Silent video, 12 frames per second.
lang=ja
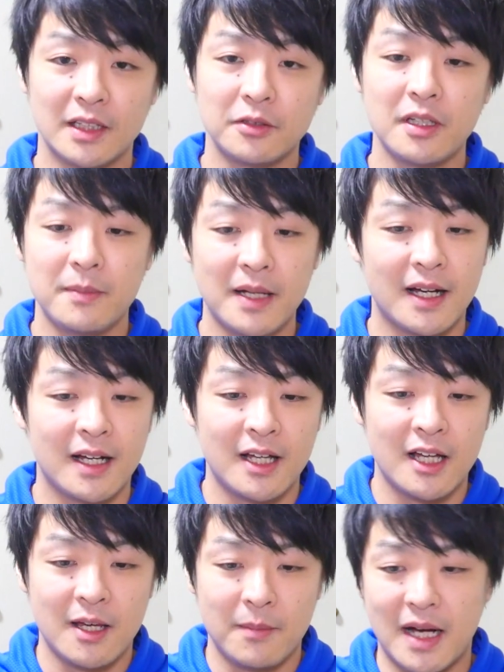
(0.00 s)
例えば、
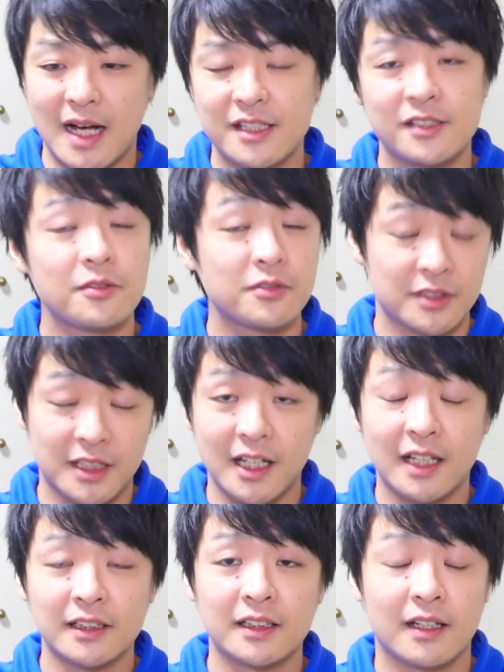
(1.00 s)
まあ、足のつき
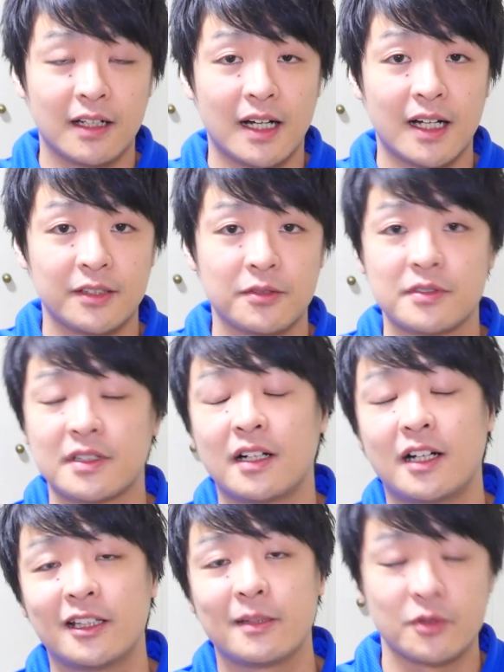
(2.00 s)
方なんか一つ
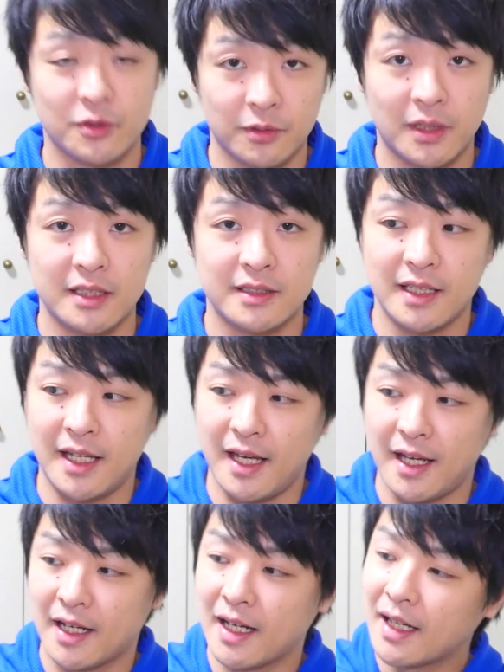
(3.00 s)
考えてもそうです、
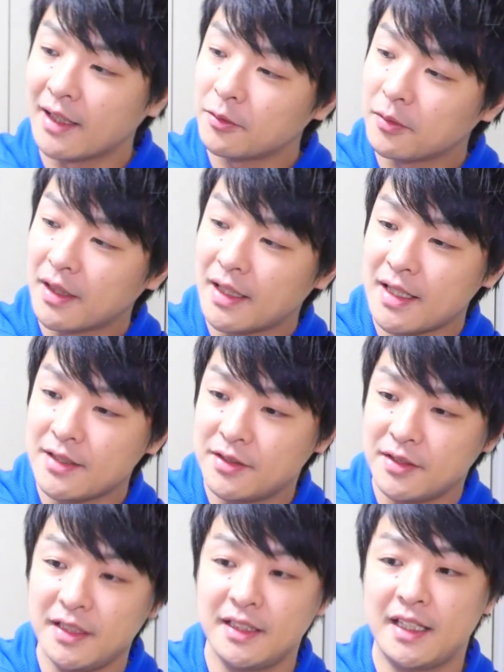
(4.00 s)
えー、かかとから
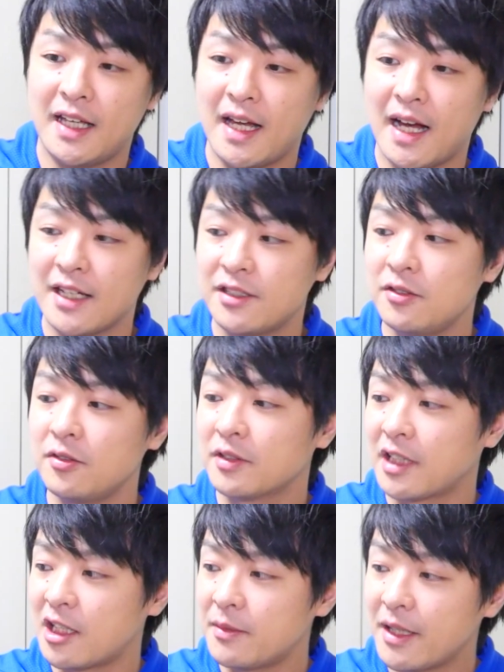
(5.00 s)
ついて足を
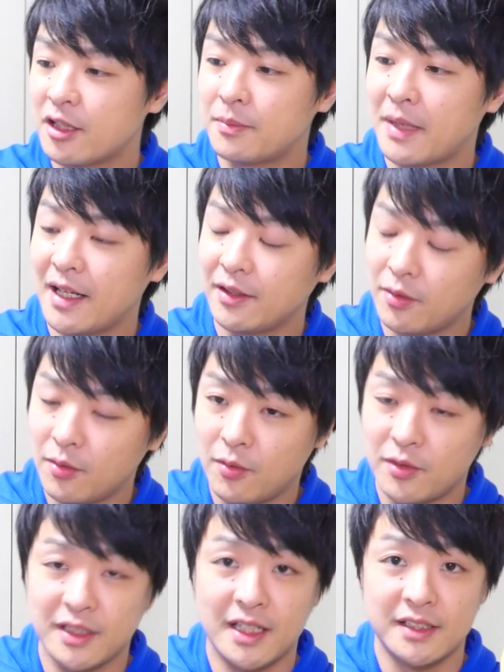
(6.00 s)
なるべく前の
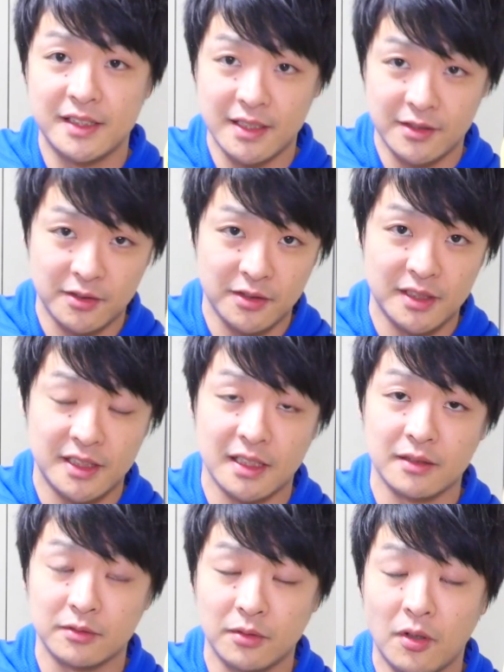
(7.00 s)
方に出してつい
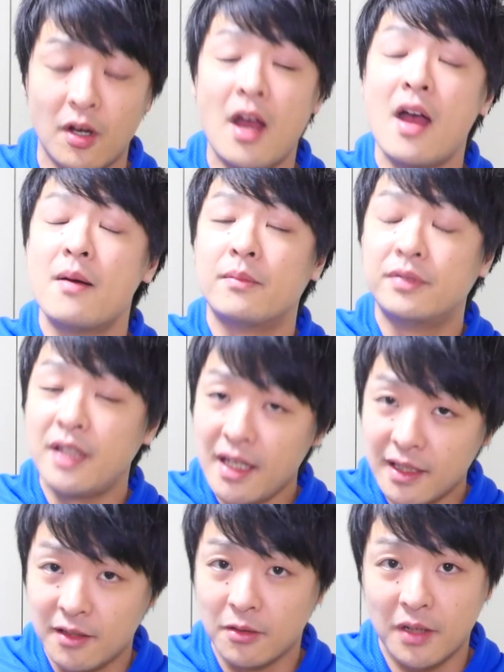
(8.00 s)
ちゃうと
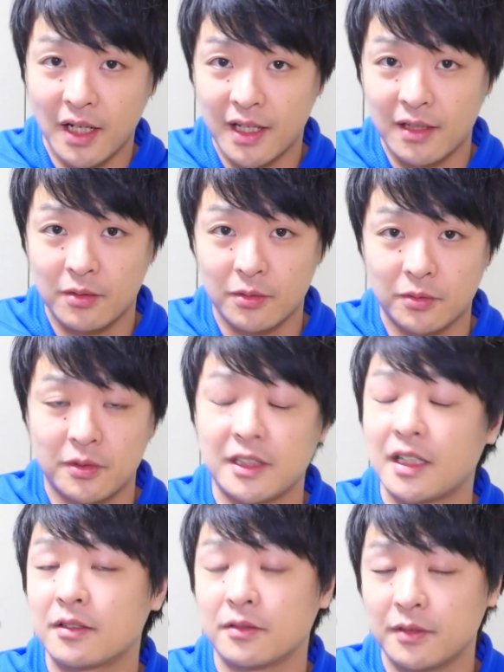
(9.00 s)
ブレーキをかけることに
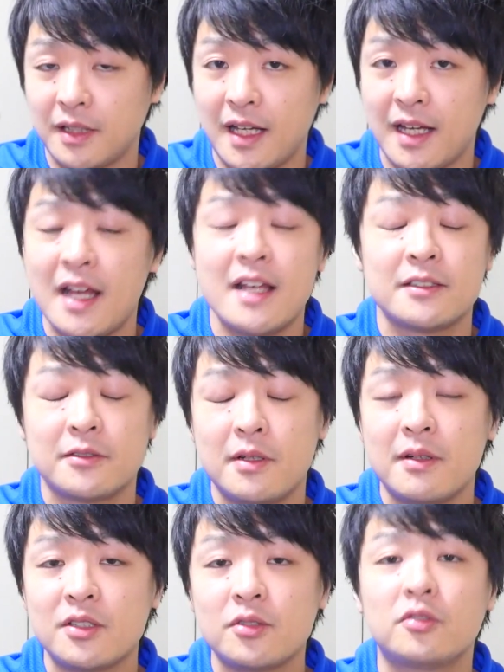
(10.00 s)
なるのでそ
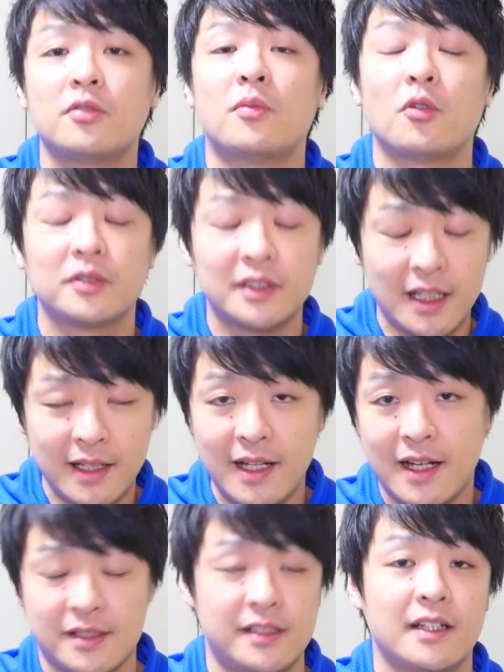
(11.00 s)
れはちょっともったい
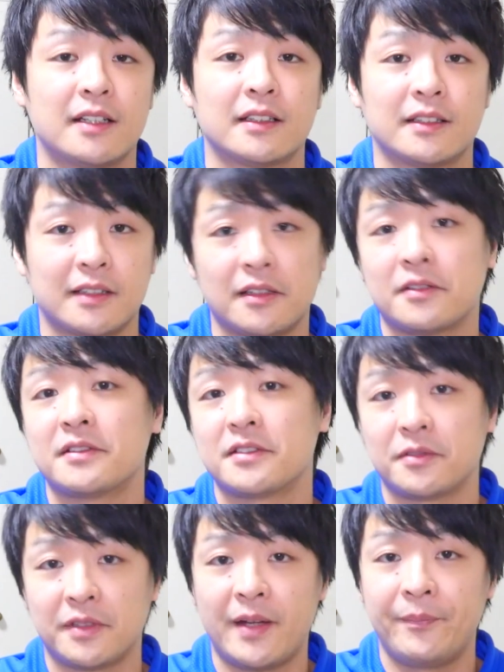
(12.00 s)
ない走り方になるんで
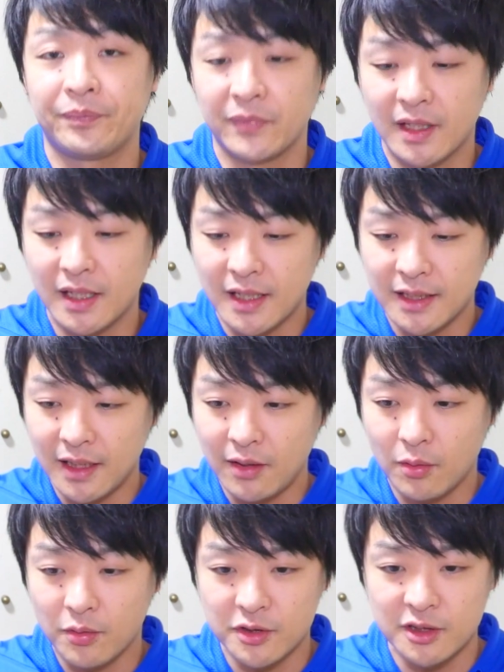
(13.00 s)
すよね体
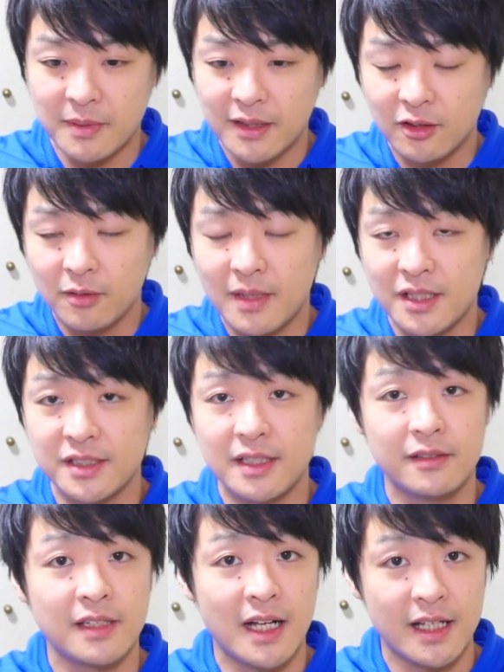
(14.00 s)
の骨盤の真
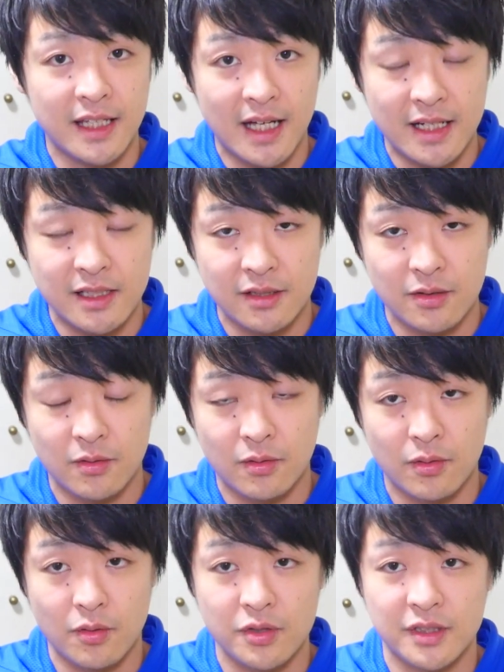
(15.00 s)
下ぐらいに足を
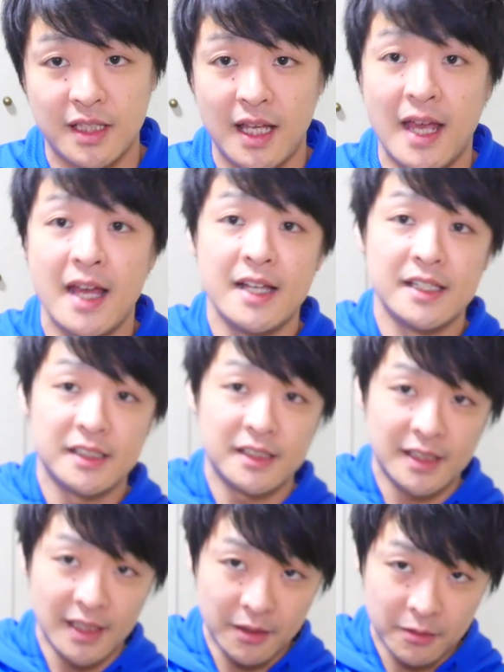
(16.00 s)
下ろして
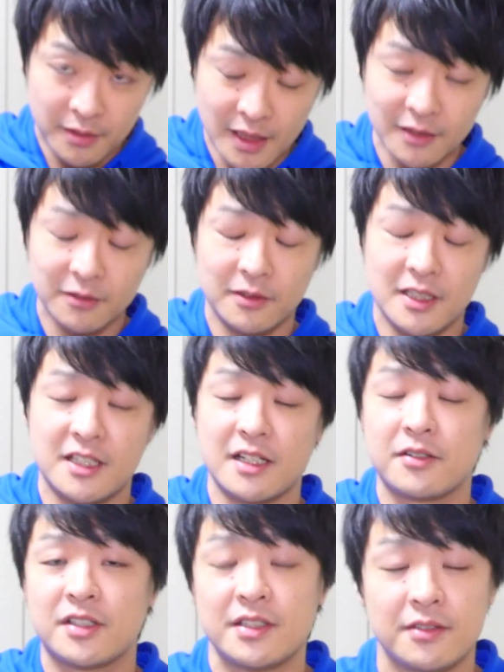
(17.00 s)
しっかりフラットで
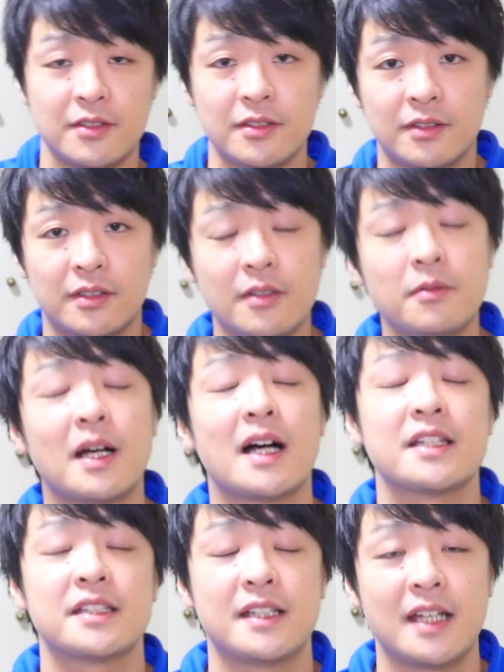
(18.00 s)
着地するっていうのが
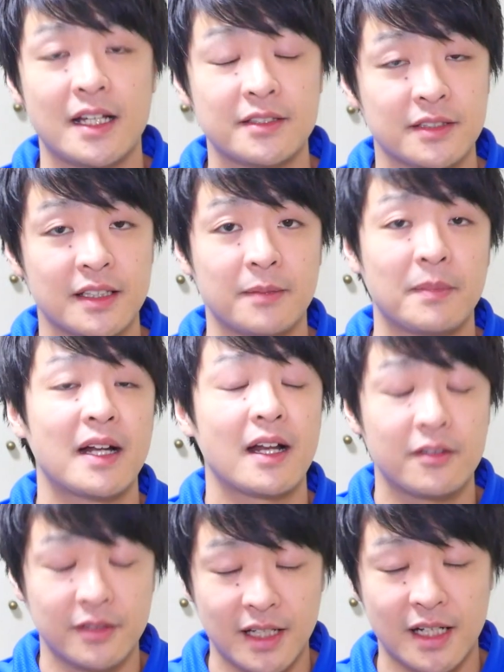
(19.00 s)
走りやすい、まあ、
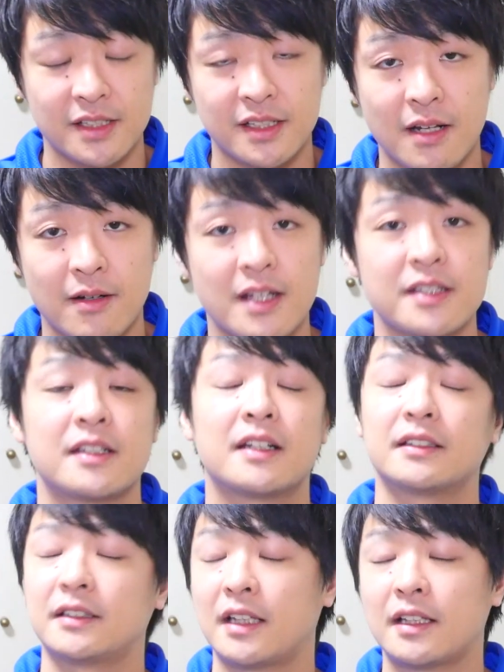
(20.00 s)
楽に走れる走り
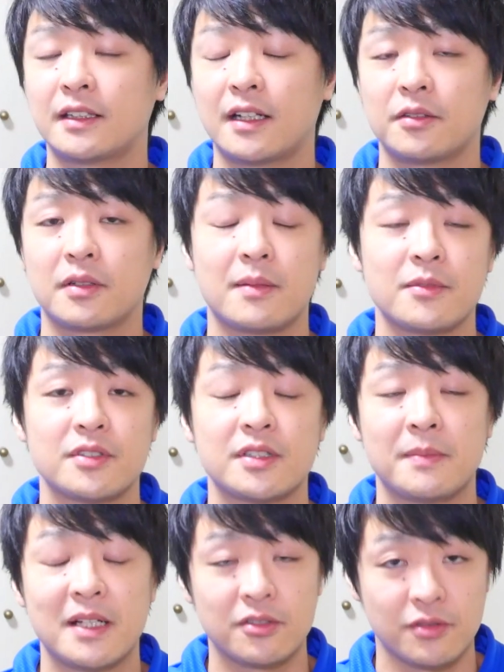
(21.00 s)
方だったりとかも
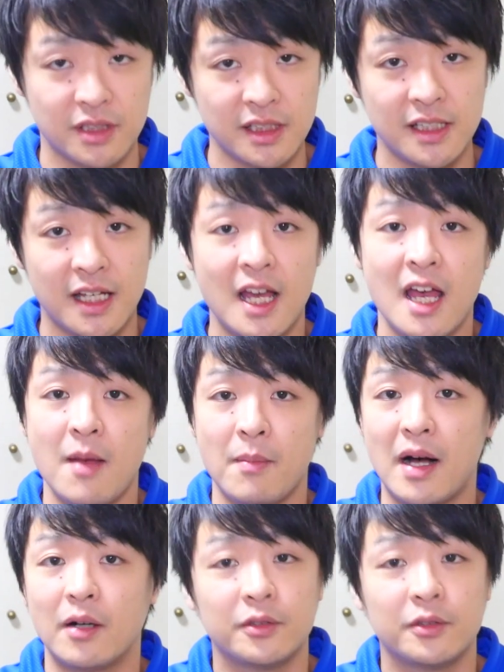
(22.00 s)
しますし、まあ、